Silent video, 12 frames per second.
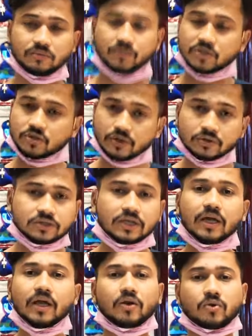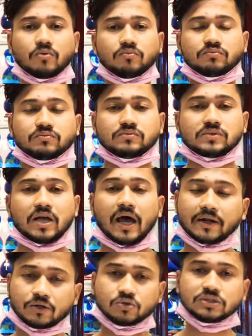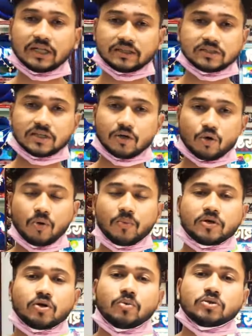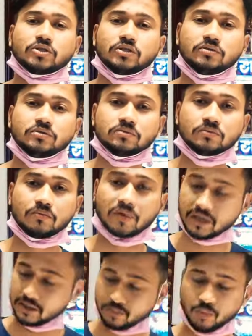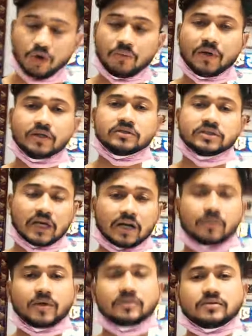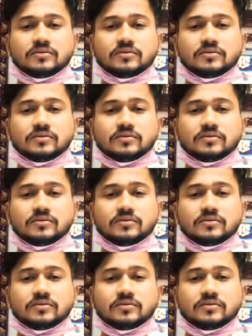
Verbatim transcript: বিষয়টা হচ্ছে এরকম আর কিছু জানতে চাইলে কমেন্টে অবশ্যই মানে বলবেন কমেন্টে